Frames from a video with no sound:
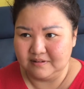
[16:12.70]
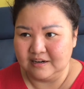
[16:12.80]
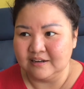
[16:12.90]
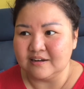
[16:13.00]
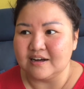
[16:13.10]

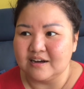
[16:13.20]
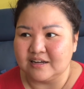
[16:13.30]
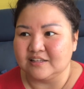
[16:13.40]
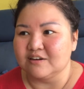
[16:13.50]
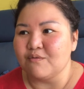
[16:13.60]
หรือเอ่ย
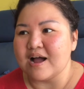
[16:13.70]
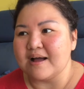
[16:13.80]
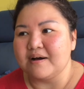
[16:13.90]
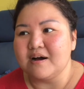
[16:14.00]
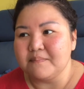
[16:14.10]
ถึงว่า
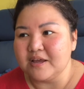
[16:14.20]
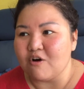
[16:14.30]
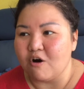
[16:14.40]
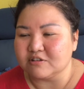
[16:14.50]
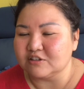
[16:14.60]
เออมีข
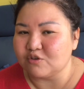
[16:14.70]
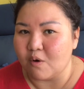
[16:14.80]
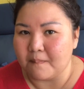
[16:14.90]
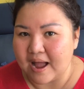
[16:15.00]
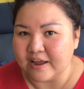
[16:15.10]
องจะส่ง
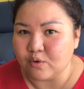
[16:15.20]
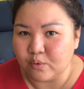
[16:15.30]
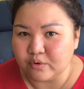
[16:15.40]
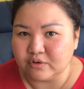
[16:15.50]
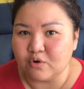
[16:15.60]
มาให้
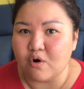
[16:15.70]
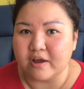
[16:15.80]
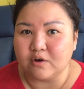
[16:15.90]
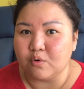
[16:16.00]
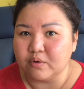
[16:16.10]
คุณโดย
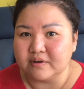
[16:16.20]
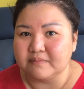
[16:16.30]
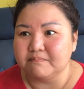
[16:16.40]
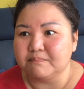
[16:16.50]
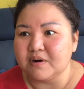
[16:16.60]
คุณ
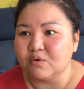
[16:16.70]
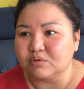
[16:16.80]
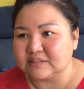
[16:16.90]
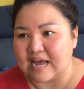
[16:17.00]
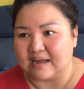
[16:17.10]
เพิ่ง
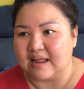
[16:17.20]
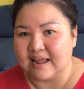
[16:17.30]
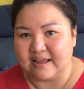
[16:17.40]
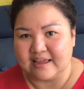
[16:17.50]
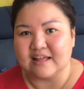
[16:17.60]
รู้จักอะไร
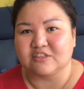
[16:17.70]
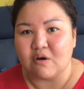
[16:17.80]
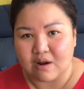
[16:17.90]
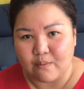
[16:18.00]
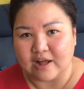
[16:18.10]
อย่างเงี้ย ต้อ
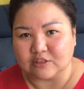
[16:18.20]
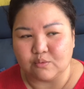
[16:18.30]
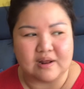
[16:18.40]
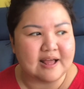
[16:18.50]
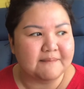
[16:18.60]
งระวังตั
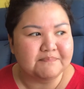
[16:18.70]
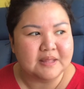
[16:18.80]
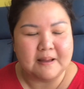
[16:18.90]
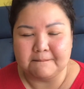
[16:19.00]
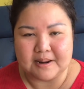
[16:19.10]
วละ
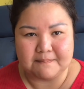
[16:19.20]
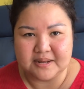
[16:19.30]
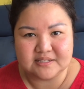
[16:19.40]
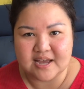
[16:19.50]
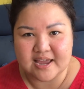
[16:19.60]
มัน
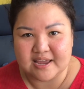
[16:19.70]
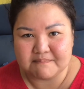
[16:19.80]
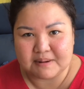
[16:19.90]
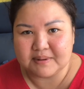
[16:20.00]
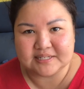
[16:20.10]
ไม่ใช่
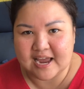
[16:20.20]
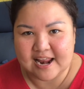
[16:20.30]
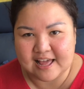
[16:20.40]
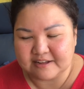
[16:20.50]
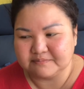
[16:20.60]
มันไม่ใช่
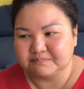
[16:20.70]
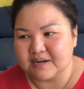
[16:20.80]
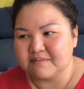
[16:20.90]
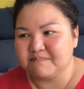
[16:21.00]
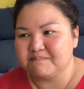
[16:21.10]
ละมั
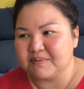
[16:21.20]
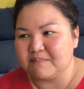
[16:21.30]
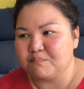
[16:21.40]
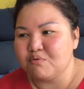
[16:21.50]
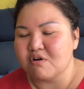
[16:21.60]
นเป็น
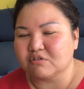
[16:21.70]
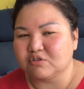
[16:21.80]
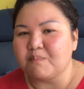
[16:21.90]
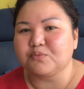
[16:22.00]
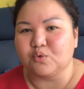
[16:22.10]
พวก
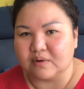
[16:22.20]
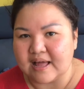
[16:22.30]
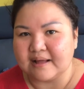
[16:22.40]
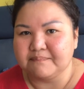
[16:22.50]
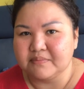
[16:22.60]
ต้มตุ๋นละ